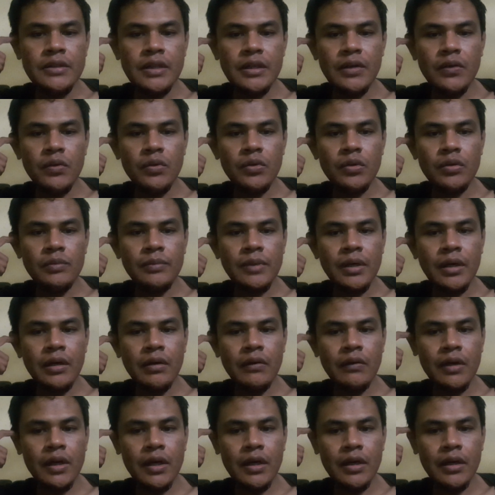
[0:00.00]
jadi untuk
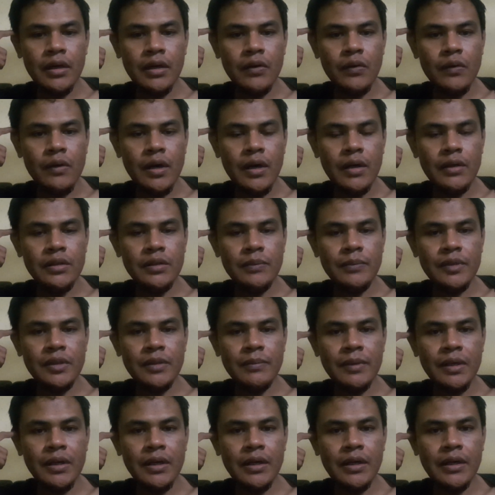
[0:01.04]
mengelola keuangan
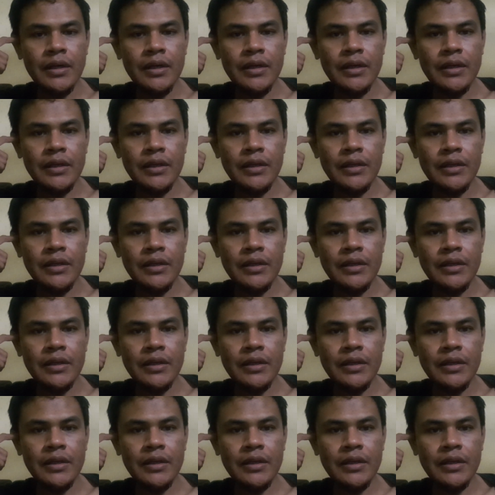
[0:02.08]
teman-teman agar